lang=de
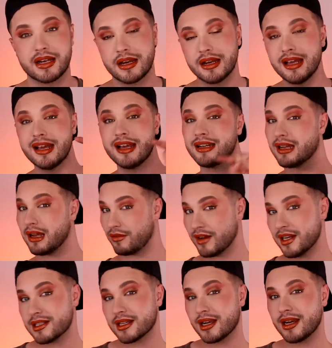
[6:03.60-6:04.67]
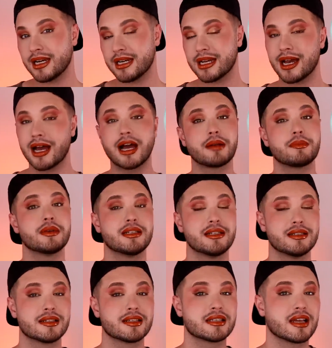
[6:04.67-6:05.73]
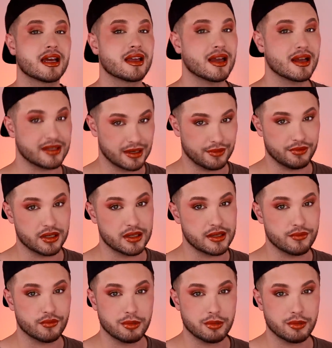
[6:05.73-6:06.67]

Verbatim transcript: Denn der Adventskalender hat mich dieses Jahr ja definitiv